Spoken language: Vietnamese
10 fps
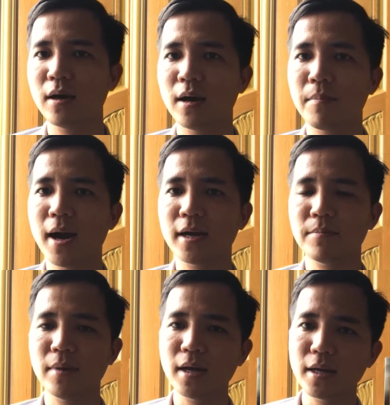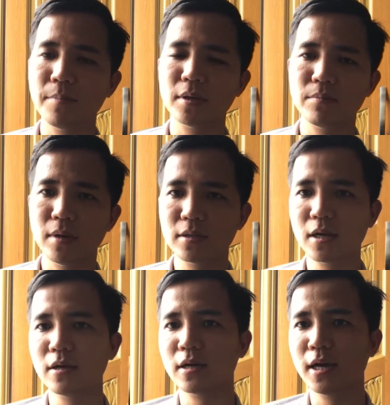à, 300m 500m
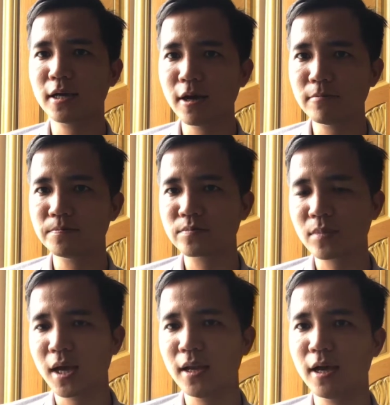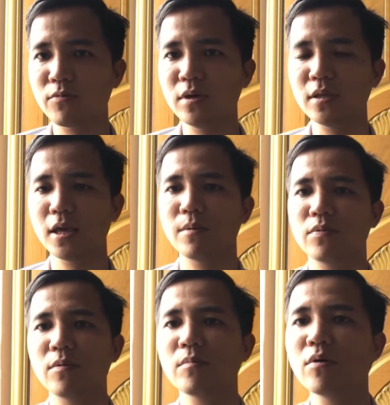tách được hay không hay là quý anh chị
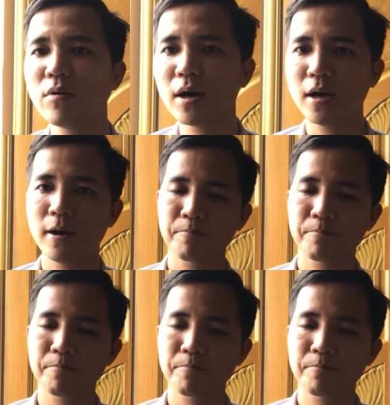muốn mua